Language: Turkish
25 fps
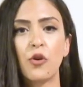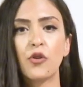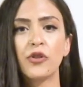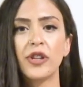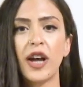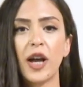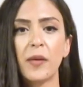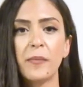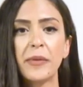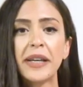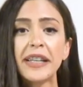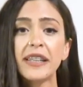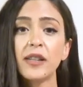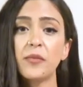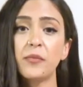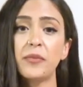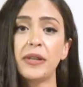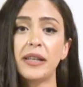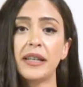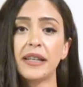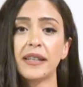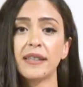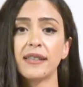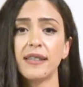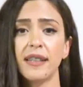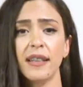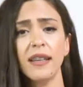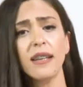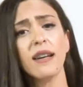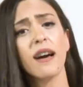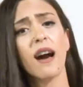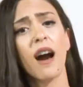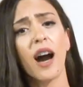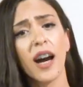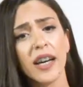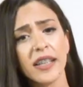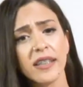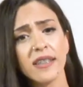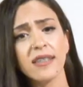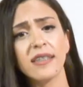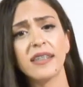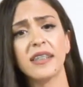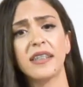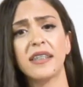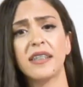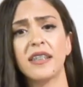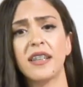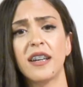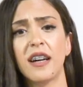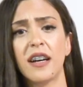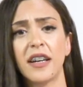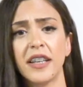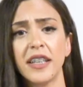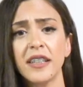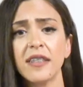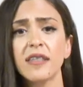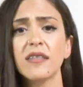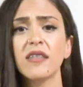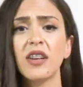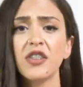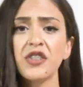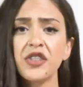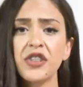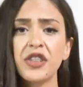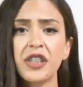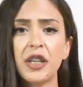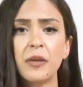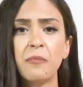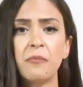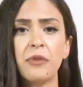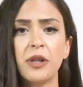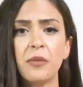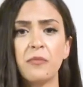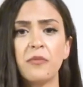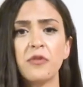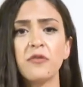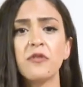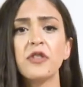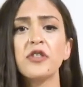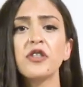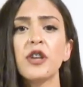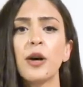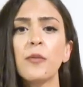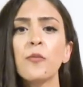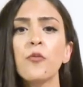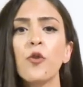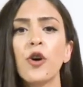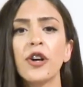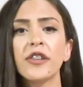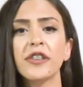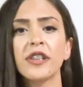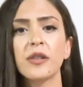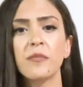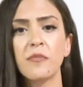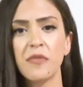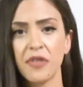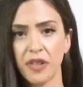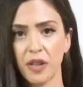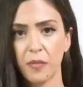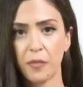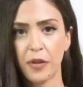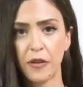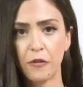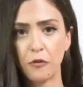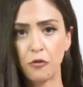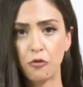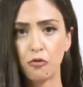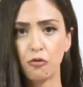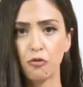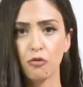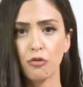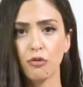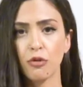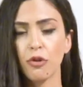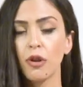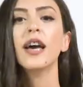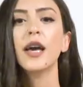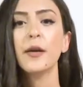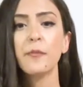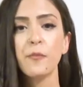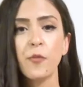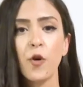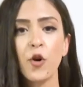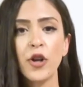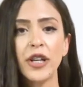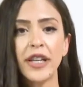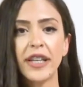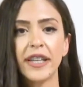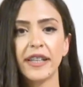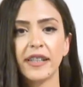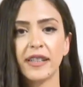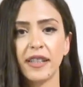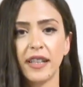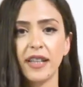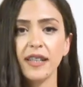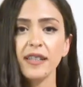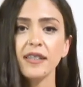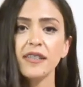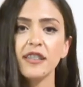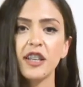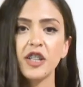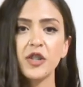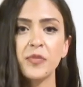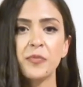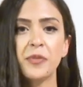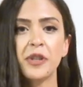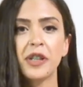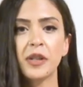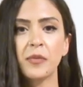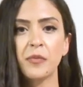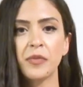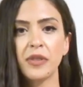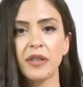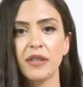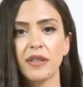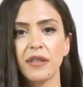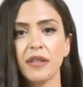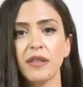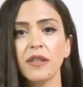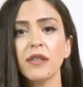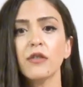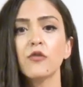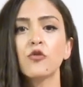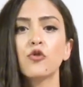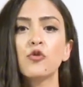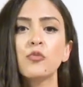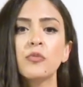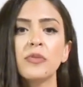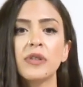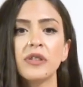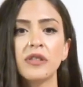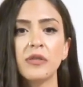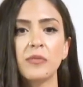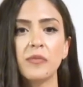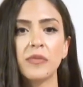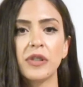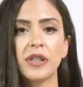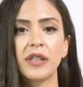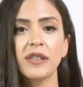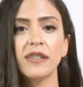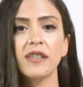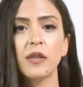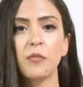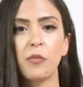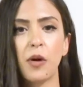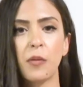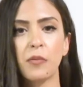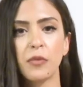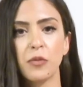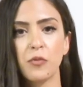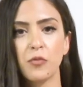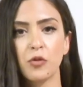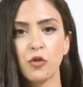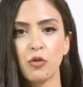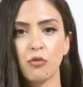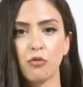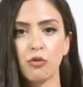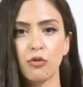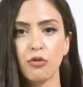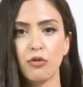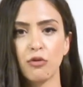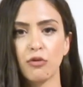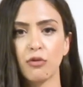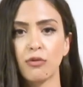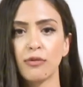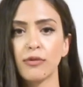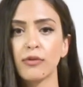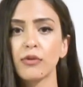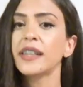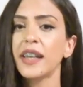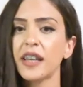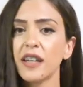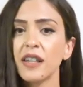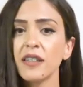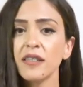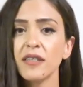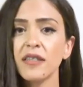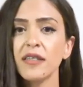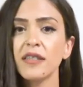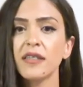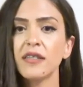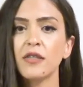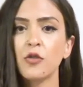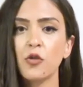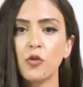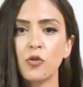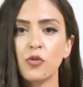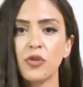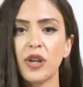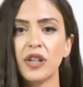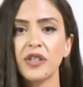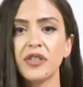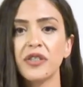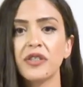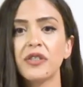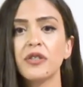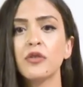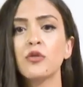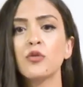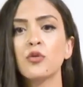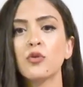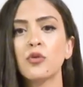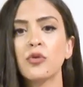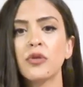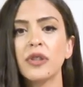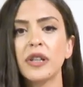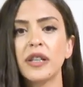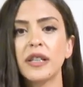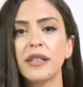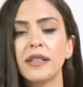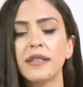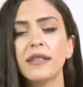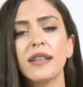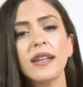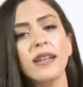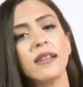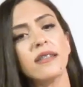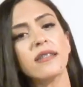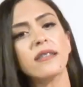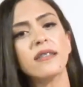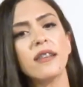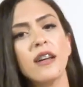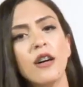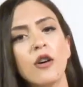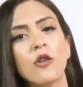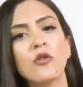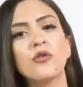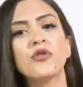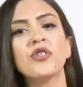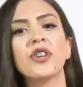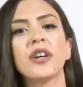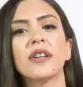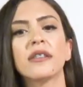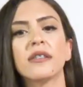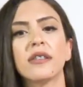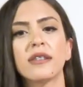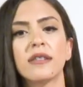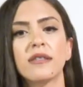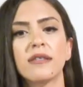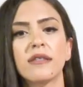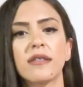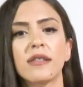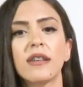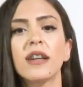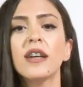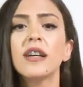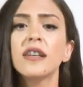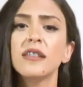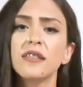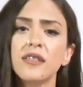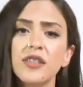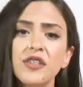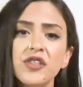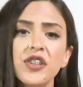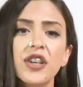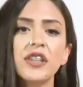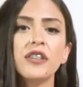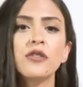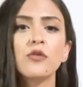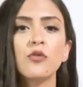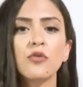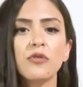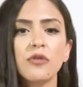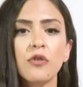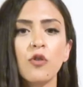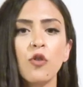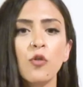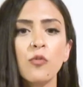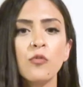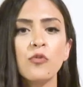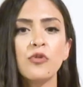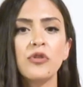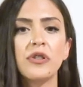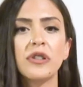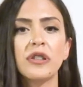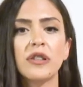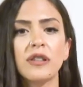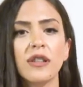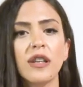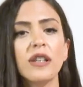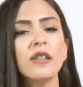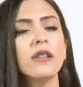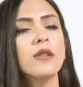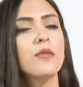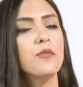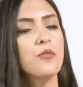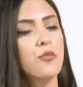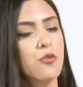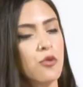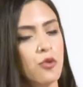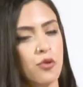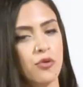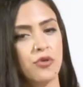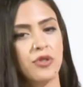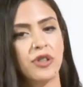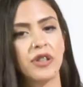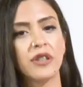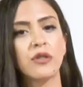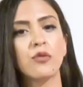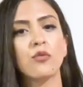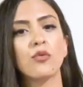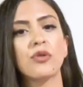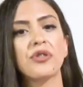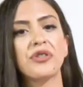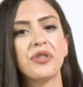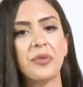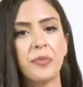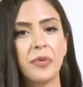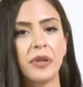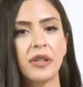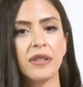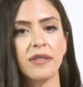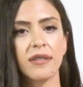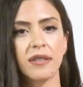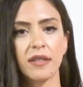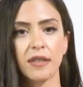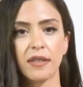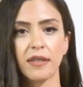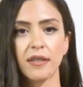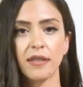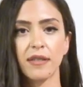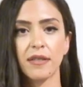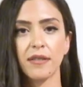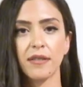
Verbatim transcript: önermekle birlikte aynı seriye ait saç kremlerimiz ve şampuanlarımız da mevcuttur. Hem böylelikle saç bakımınızın tüm adımlarını tamamlamış olursunuz olursunuz. Kerastas'ın yoğunlaştırıcı ürünlerini de daha önce anlattık. Saçhane.com üzerinden bu ürünlere de ulaşabilirsiniz.